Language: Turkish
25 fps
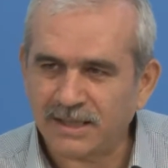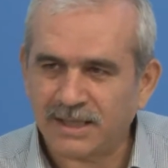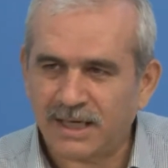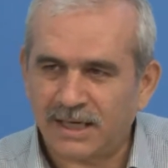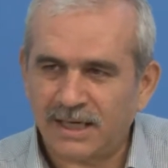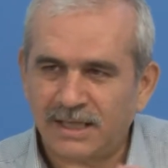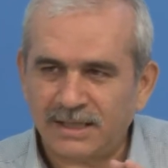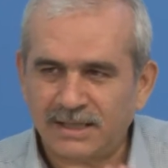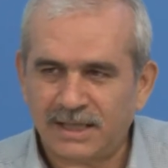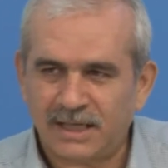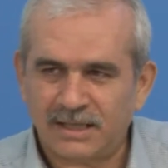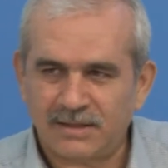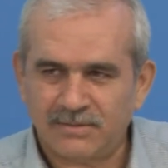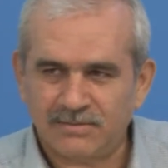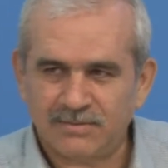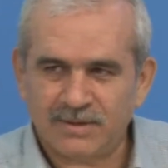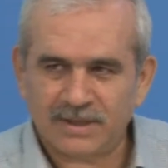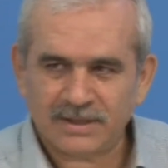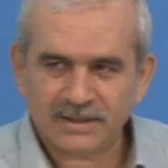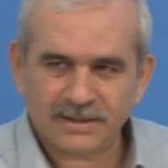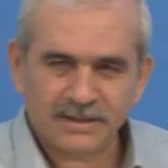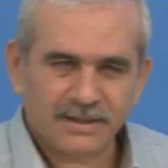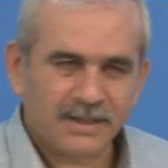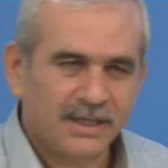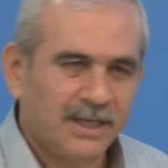tane terim
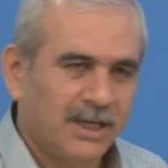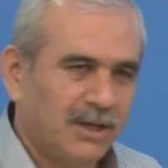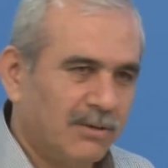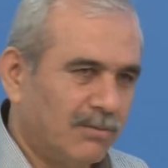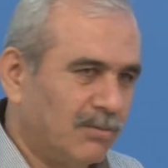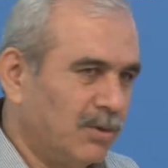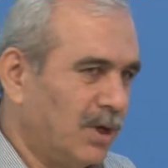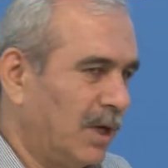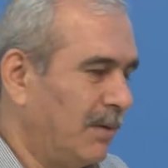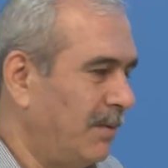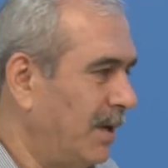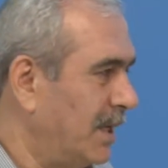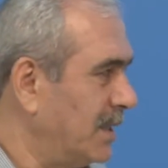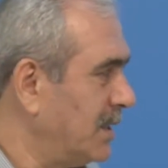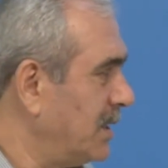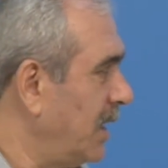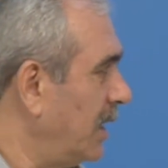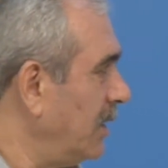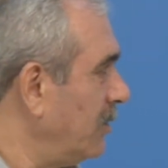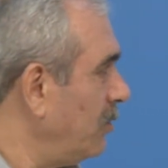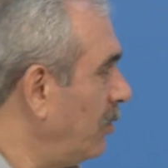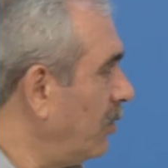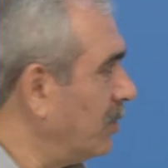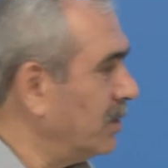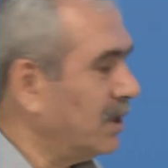var. Buna
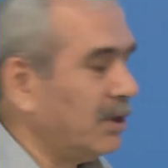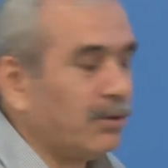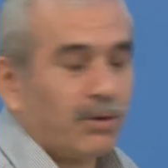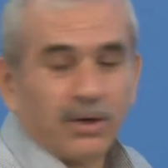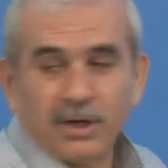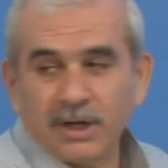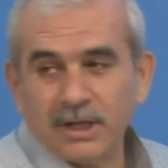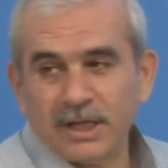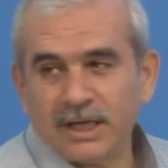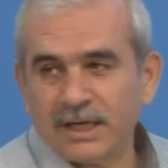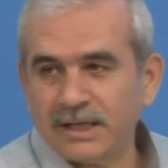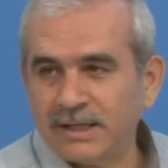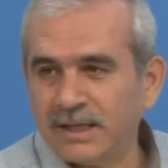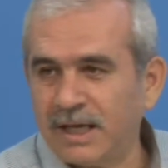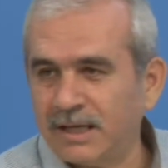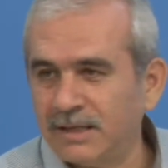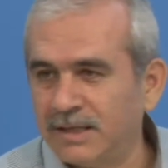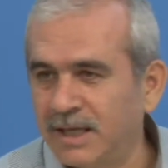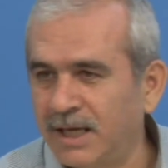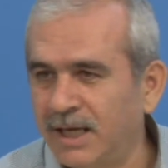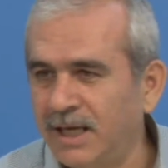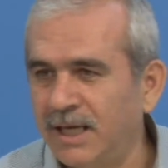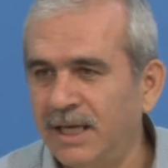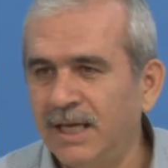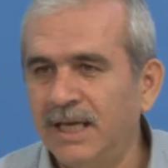benzer. Orada oralardan
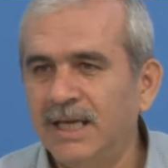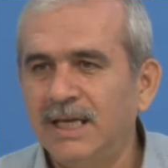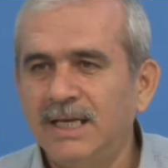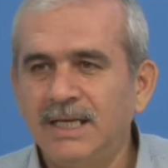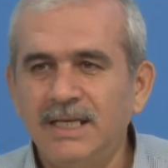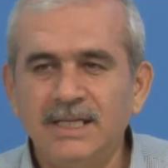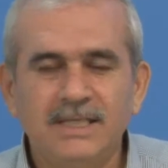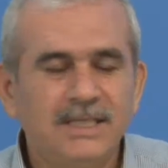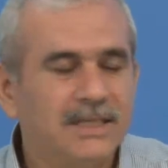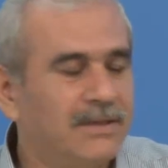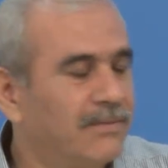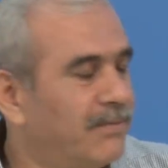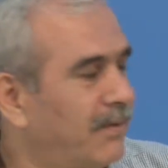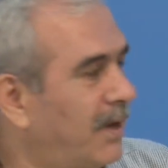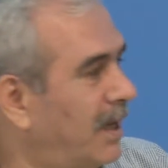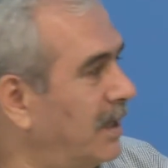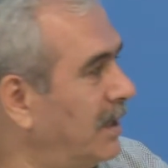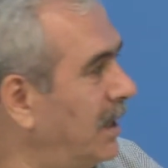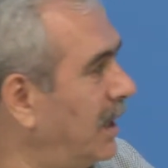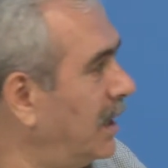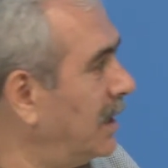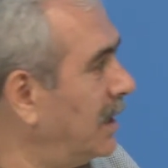da istifade